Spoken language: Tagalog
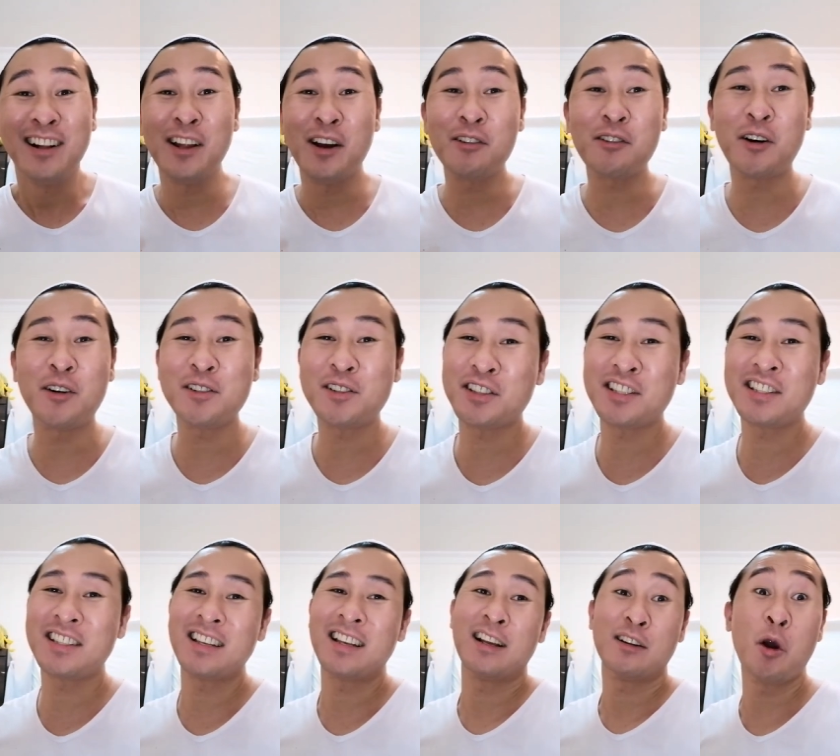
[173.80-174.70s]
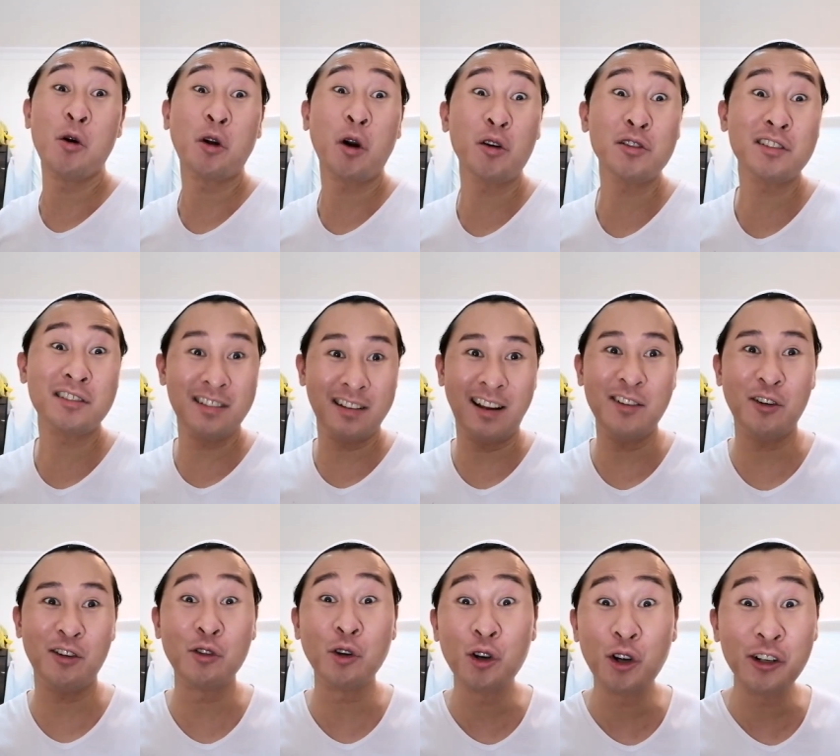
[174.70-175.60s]
low cost. Low cost?
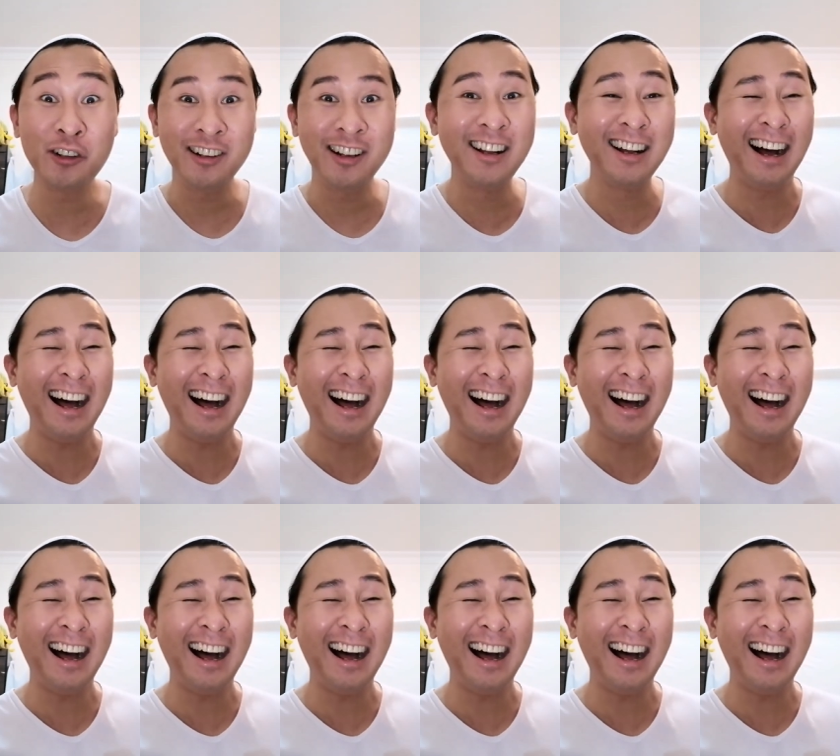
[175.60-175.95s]
Ano, dulon?